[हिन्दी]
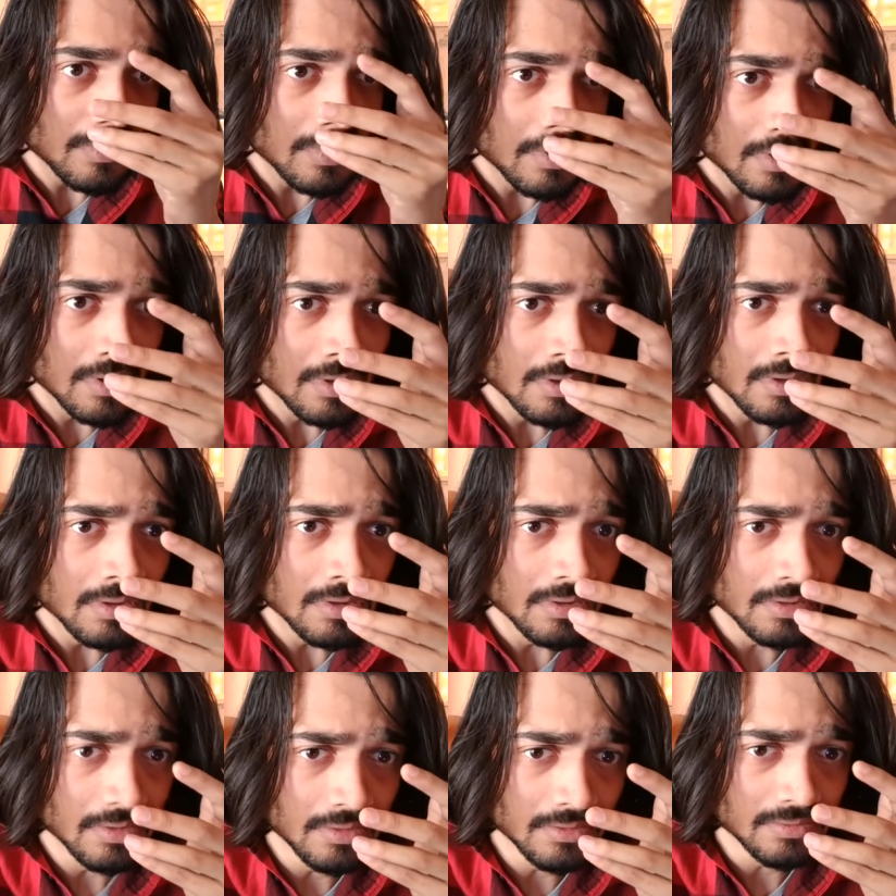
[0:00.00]
हे भगवान
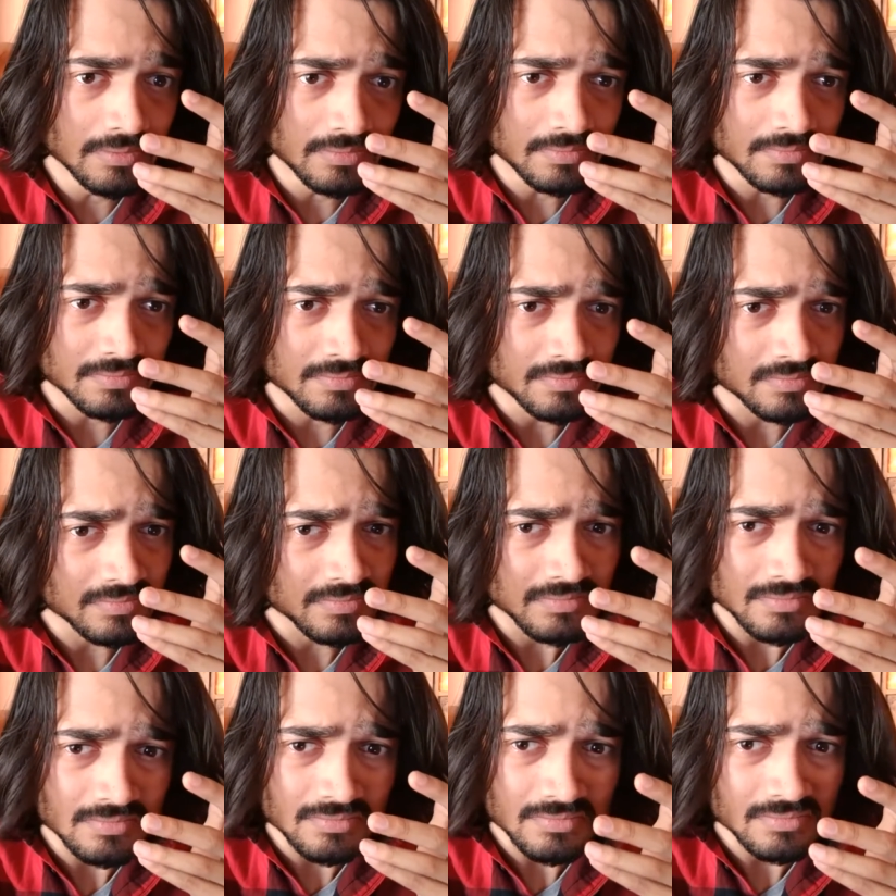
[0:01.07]

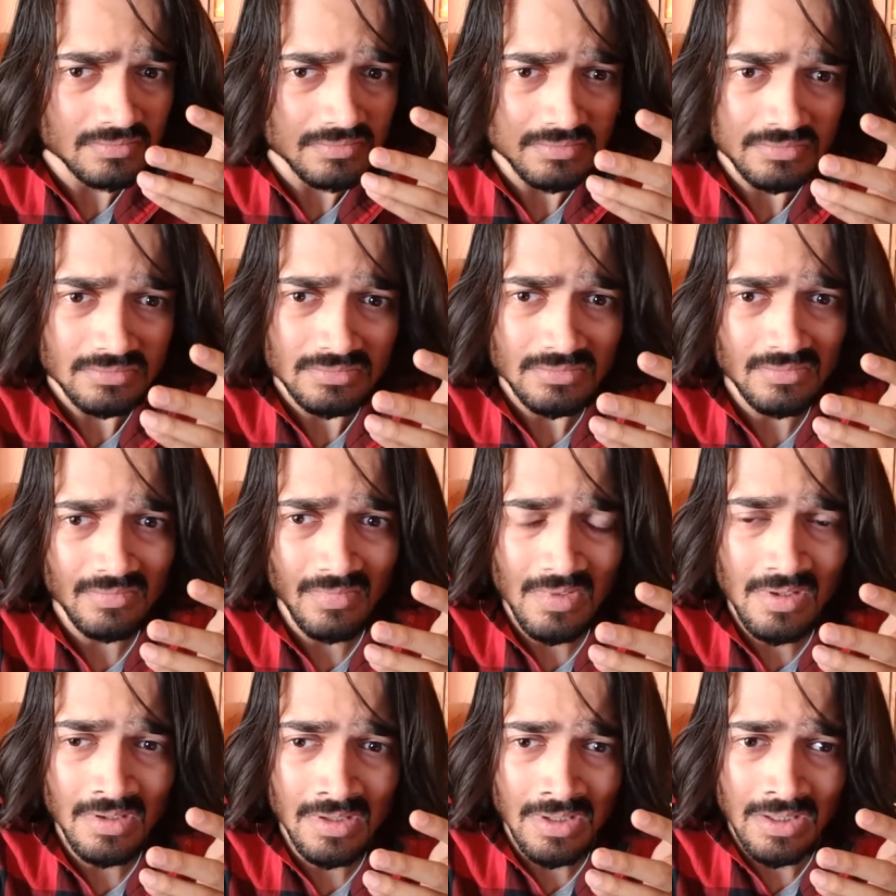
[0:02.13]
जिंदगी आज फुल लेने के
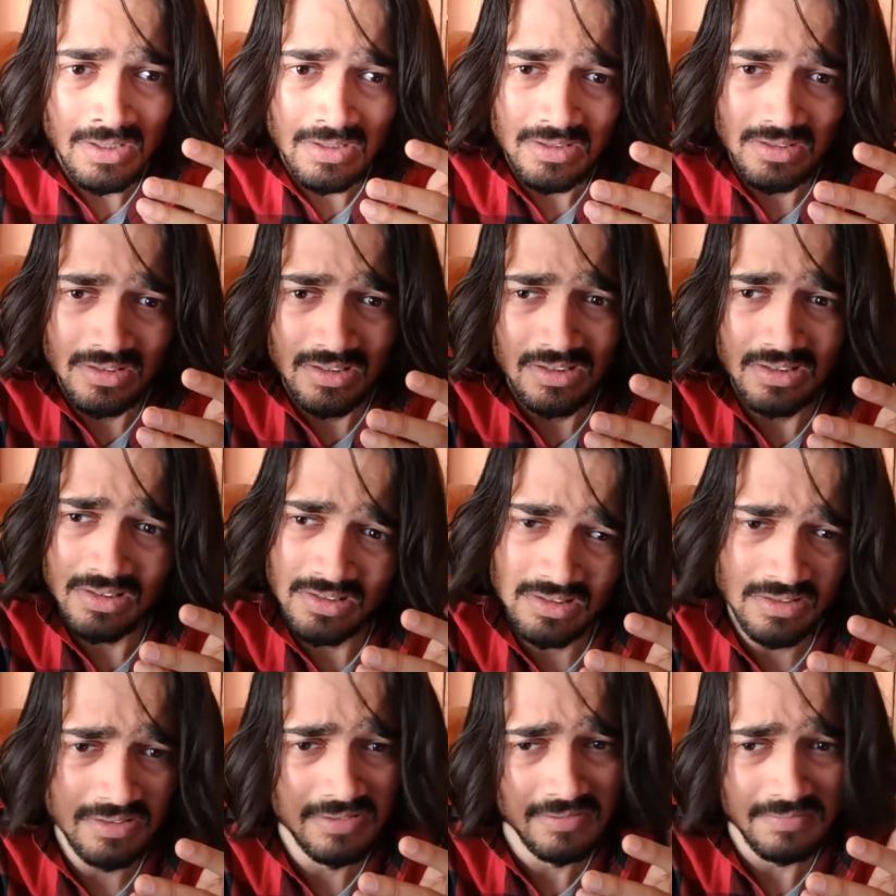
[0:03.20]
मूड में है लगता
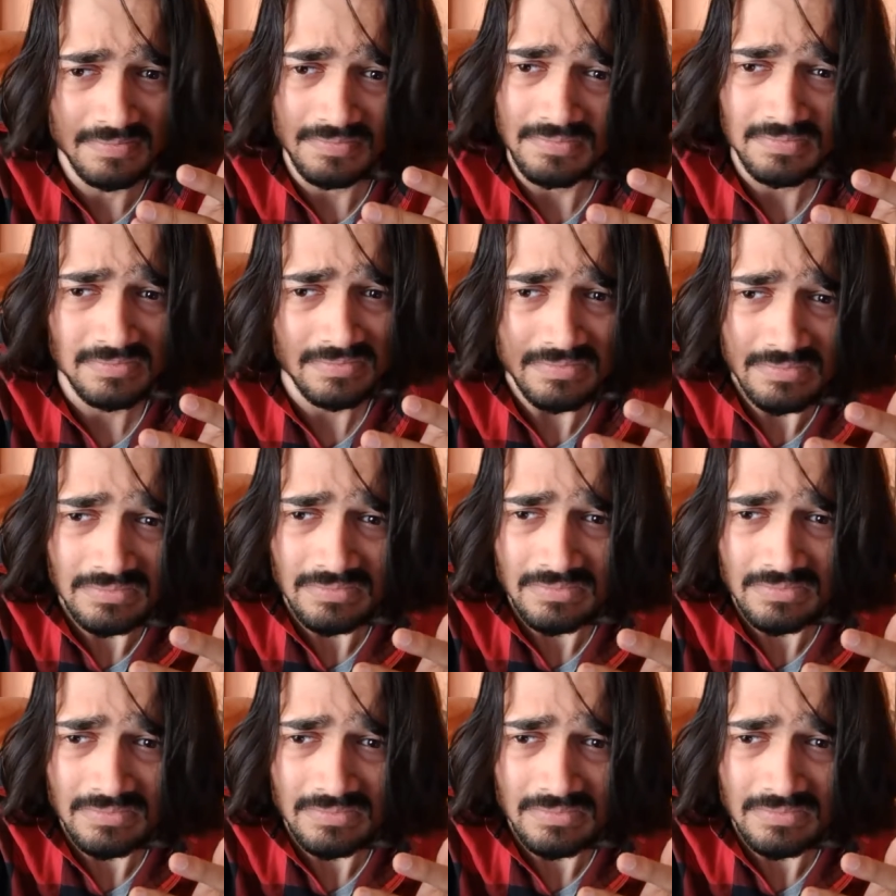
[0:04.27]
है आज ब्रेकअप का दिन